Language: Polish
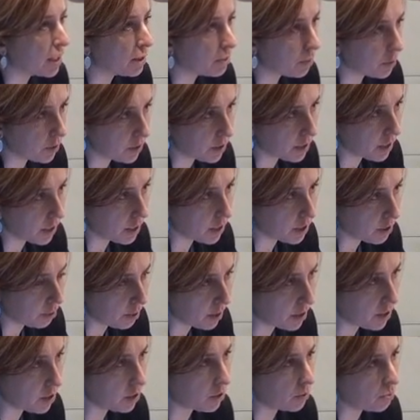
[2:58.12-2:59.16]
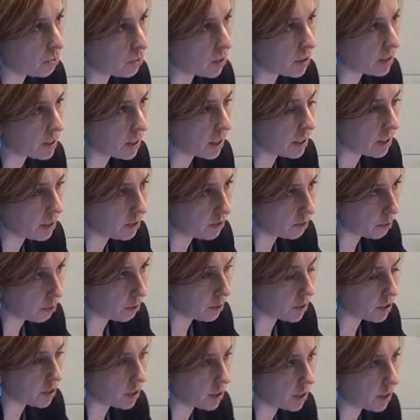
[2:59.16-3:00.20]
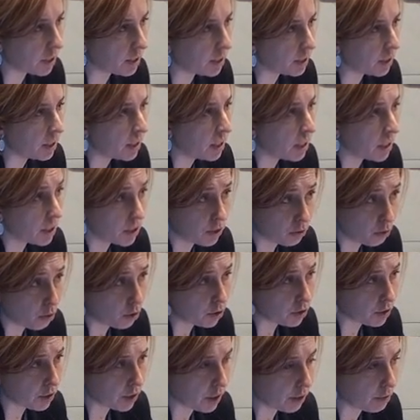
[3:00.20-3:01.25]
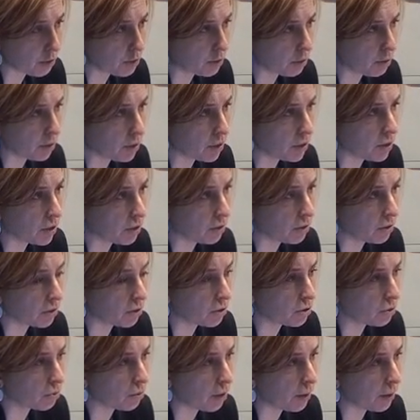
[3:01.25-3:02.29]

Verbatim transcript: że eksport staje się bardziej opłacalny w momencie, kiedy złoty na przykład się